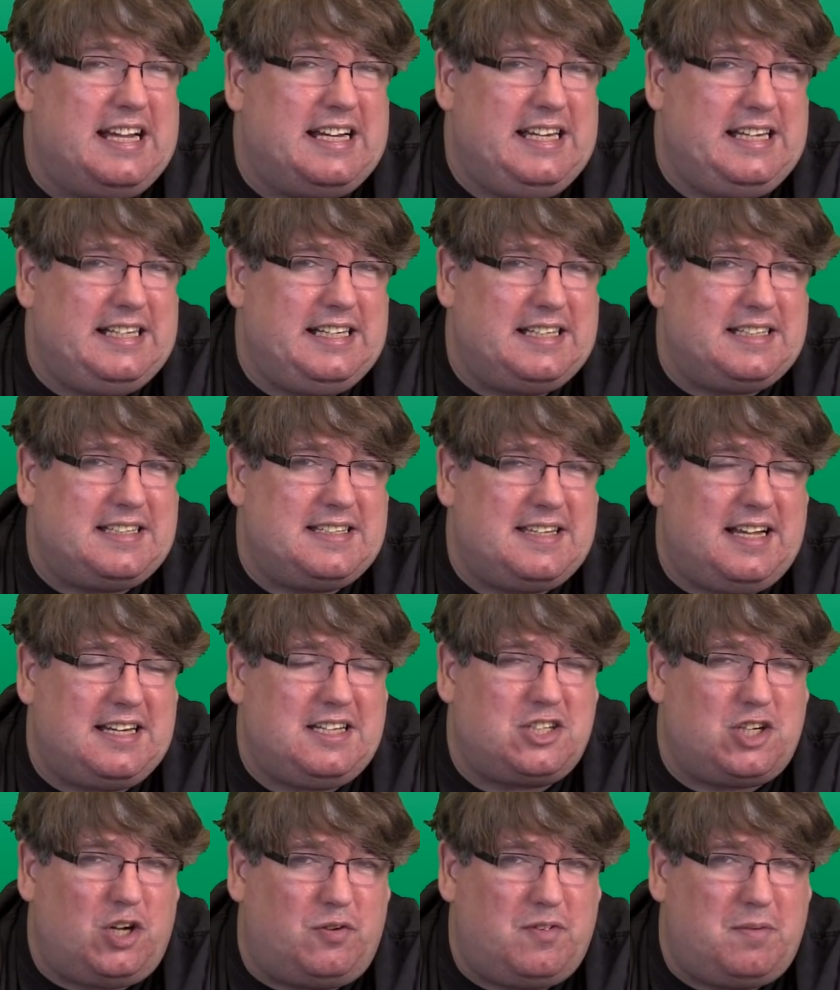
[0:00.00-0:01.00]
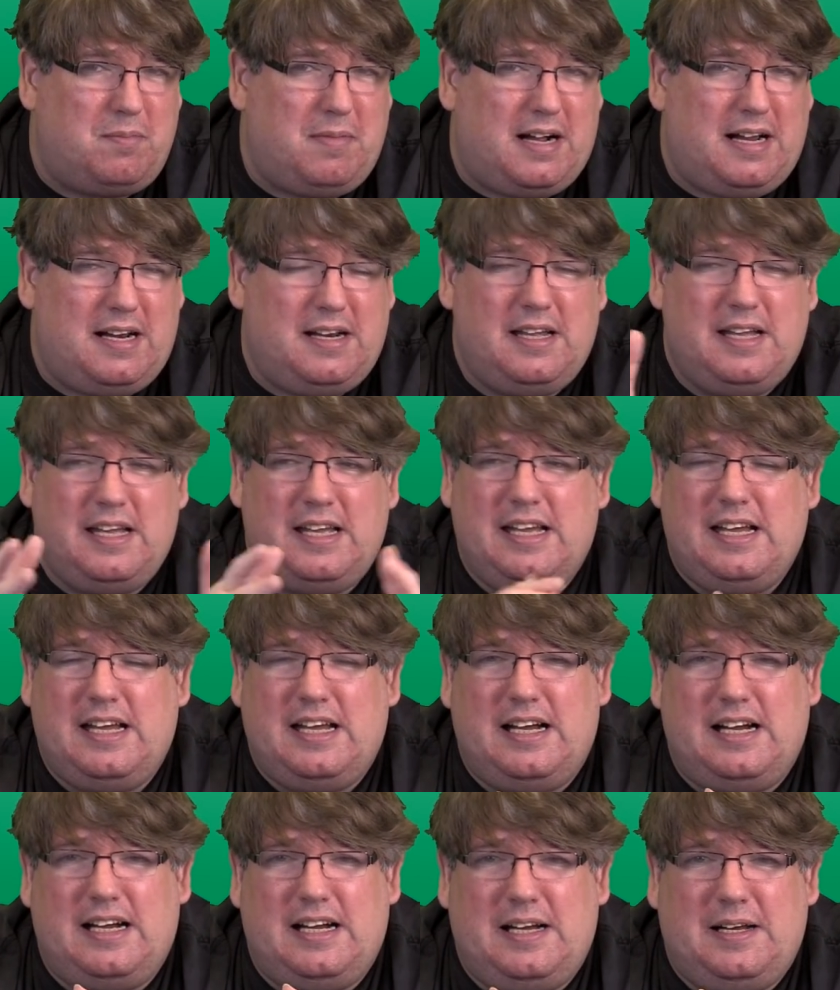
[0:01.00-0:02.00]
Klingt interessant, schauen wir mal.
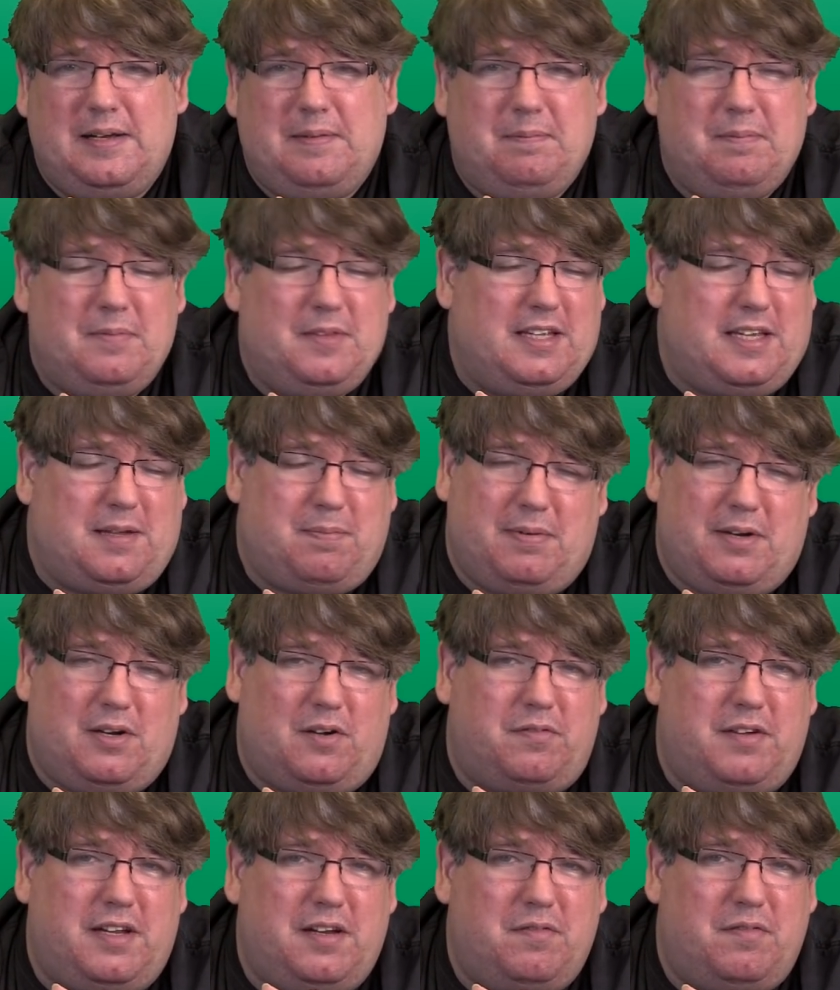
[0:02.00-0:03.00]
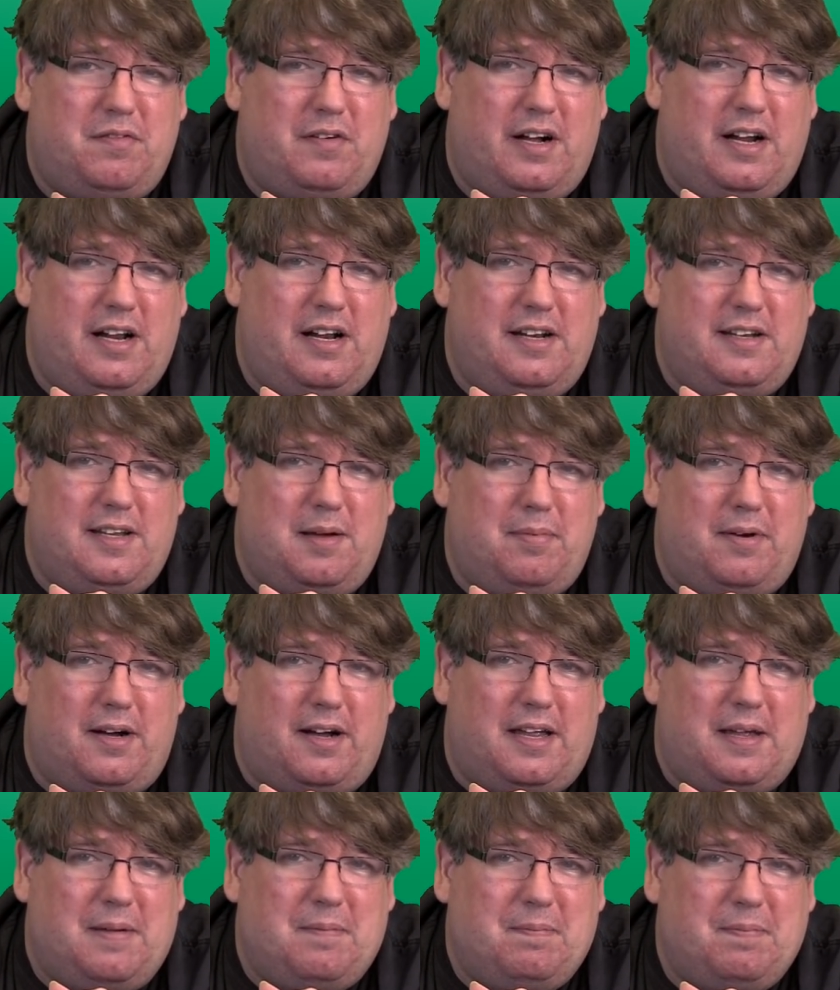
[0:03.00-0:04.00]
Ähm, ich bin auf jeden Fall
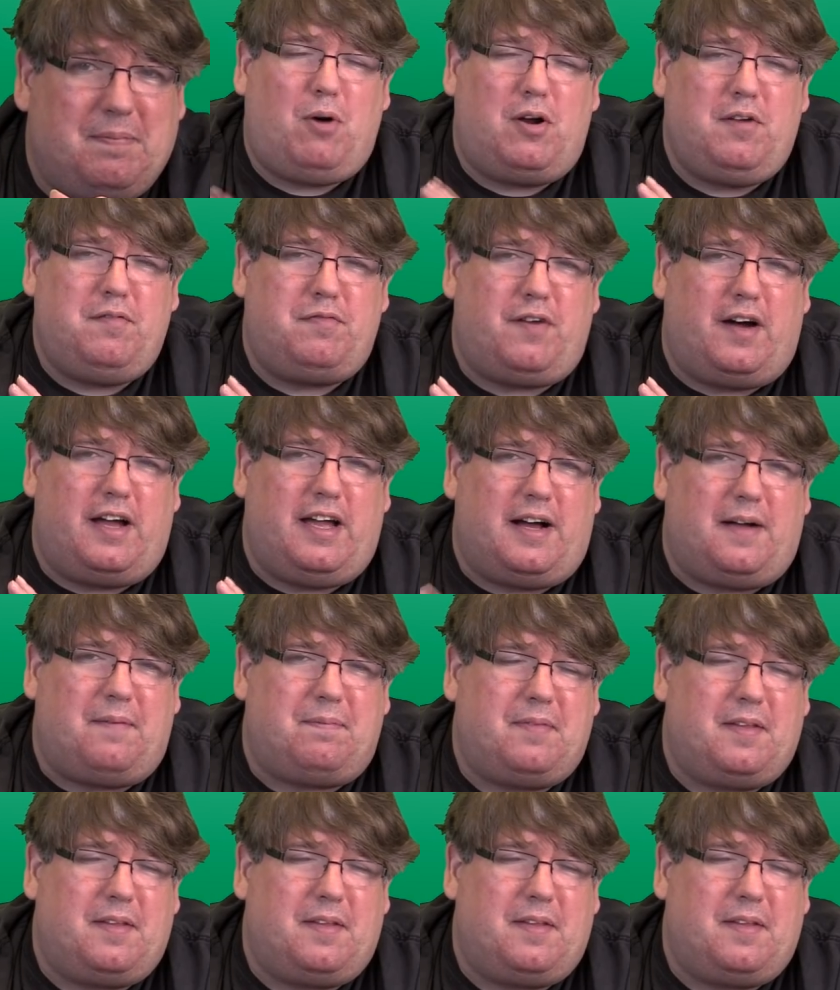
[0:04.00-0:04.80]
dabei. Bonfire.